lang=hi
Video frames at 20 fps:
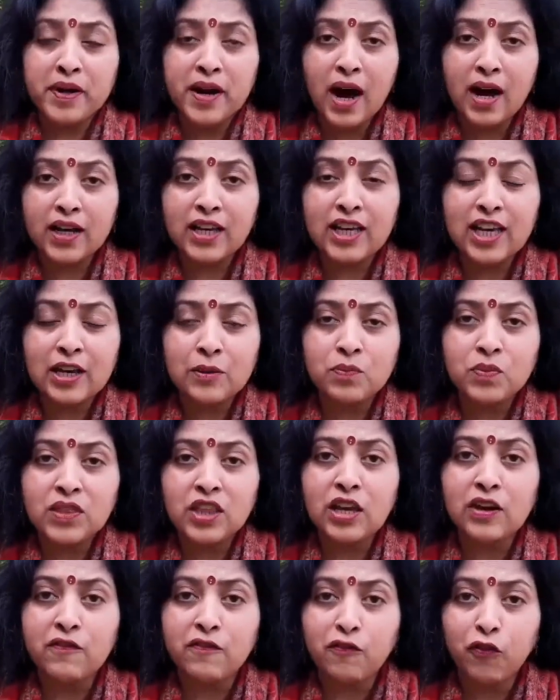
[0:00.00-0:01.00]
अपना
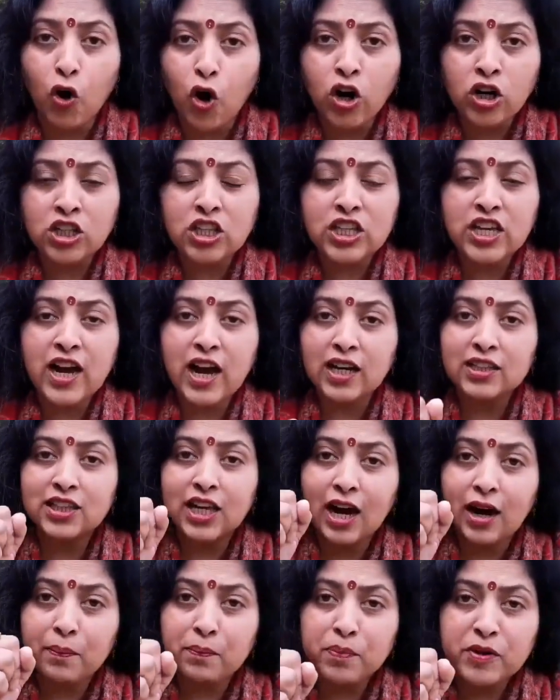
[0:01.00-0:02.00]
कीमती वोट
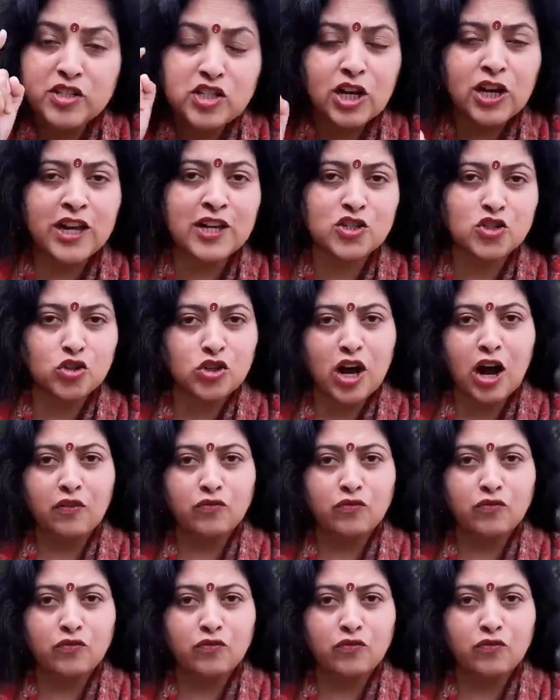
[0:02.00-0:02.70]
दिया था पिछले